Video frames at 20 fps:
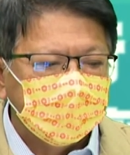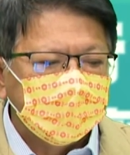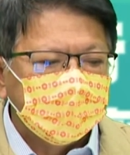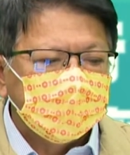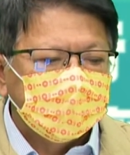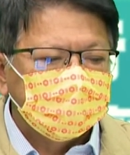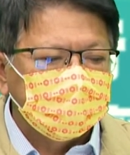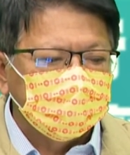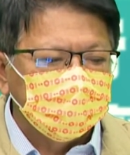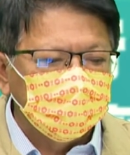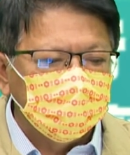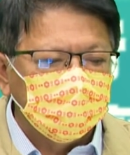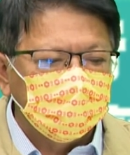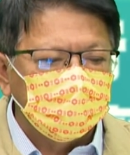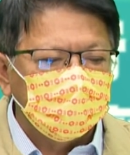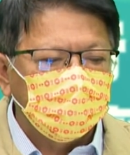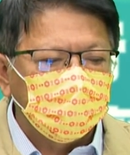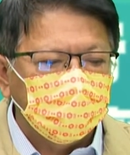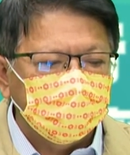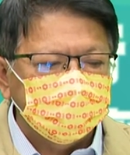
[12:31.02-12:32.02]
那如果
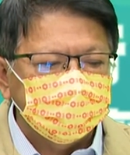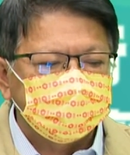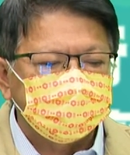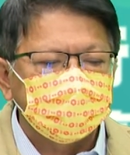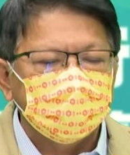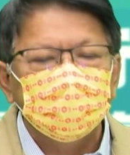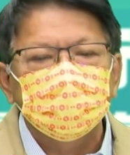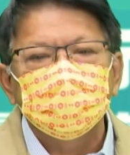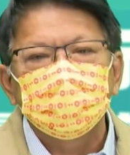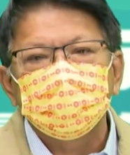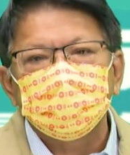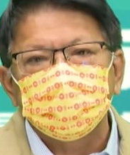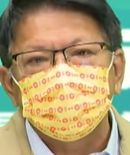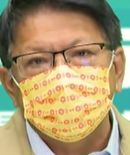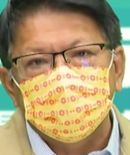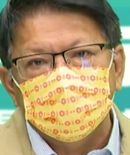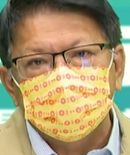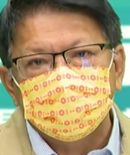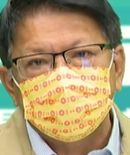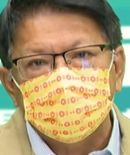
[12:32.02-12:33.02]
快筛是阳
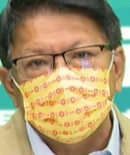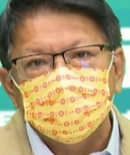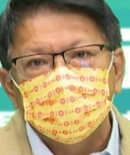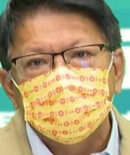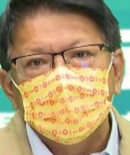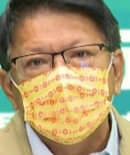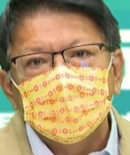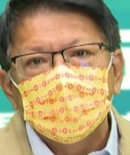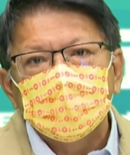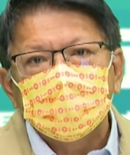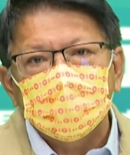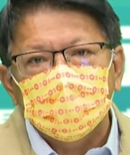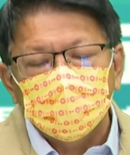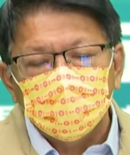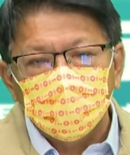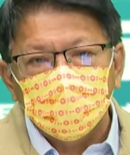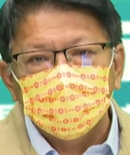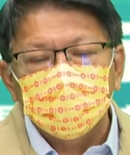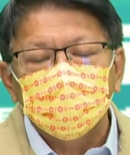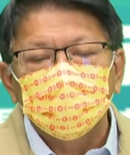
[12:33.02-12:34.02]
性，赶快
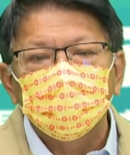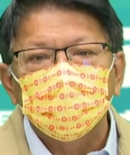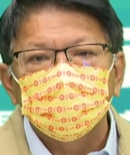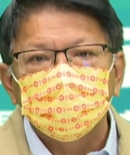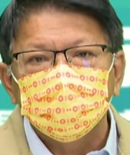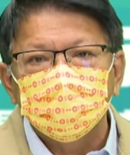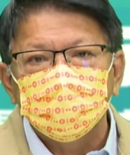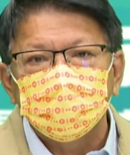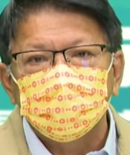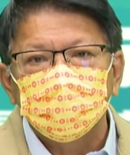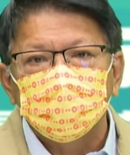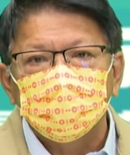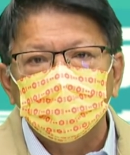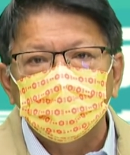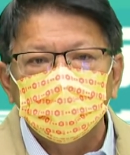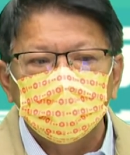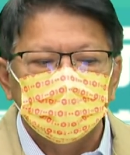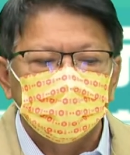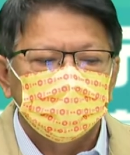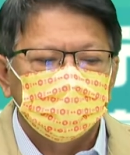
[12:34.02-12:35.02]
联络一九二
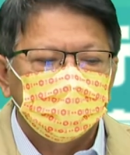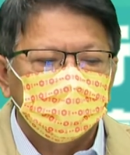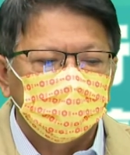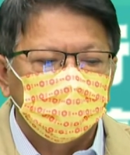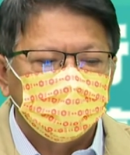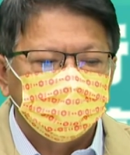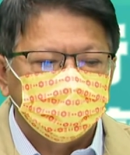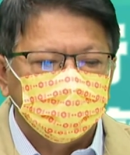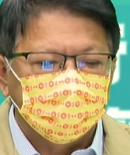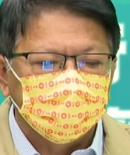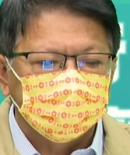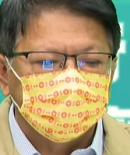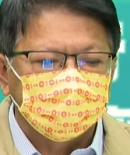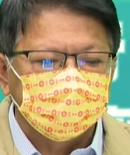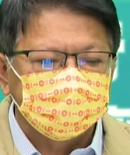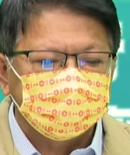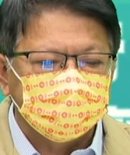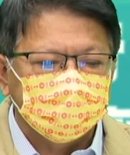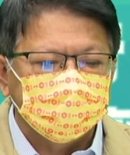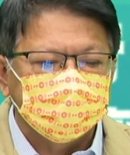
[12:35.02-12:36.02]
二或屏东
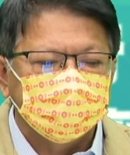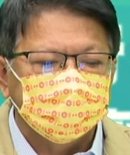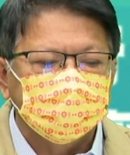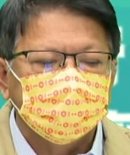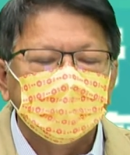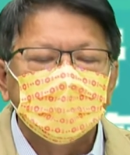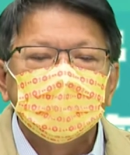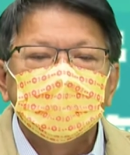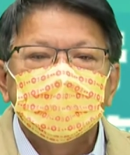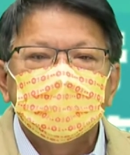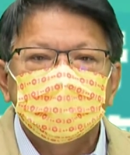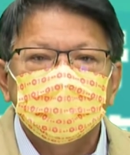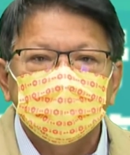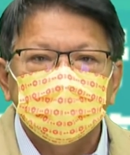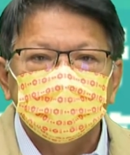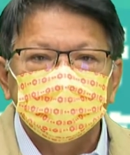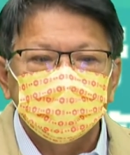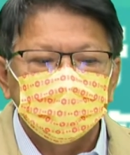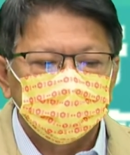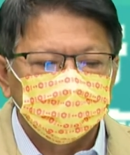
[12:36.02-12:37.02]
县的这样
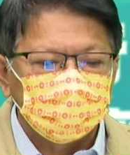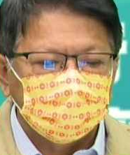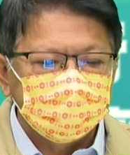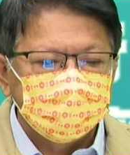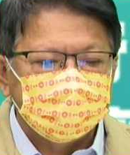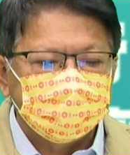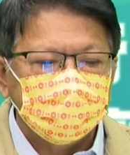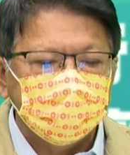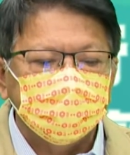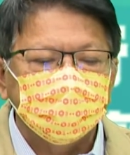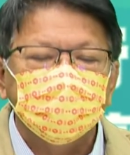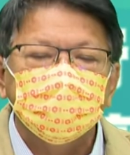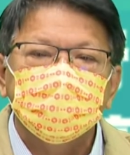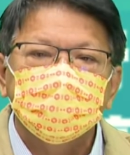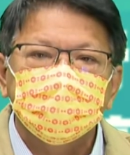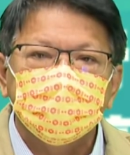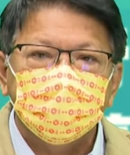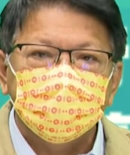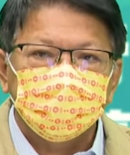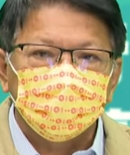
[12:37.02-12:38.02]
的专线呢，来
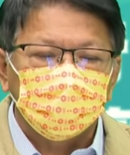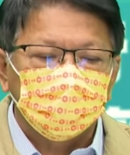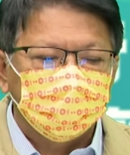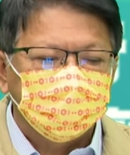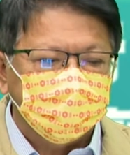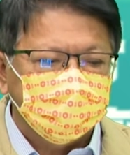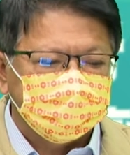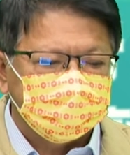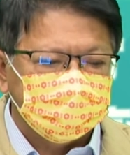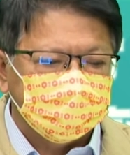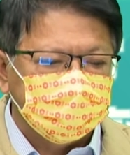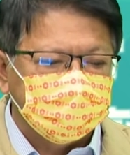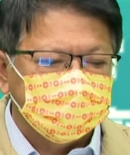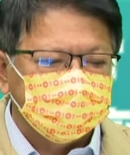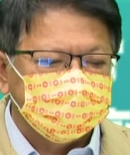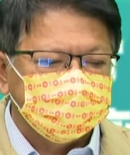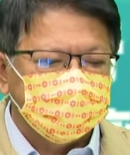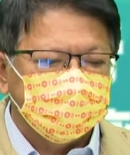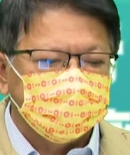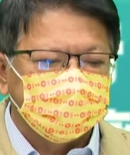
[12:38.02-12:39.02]
做 PCR 的
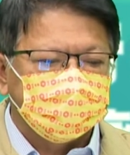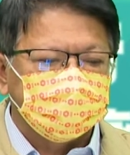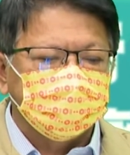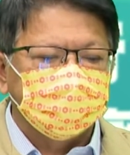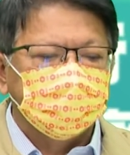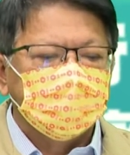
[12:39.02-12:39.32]
检测。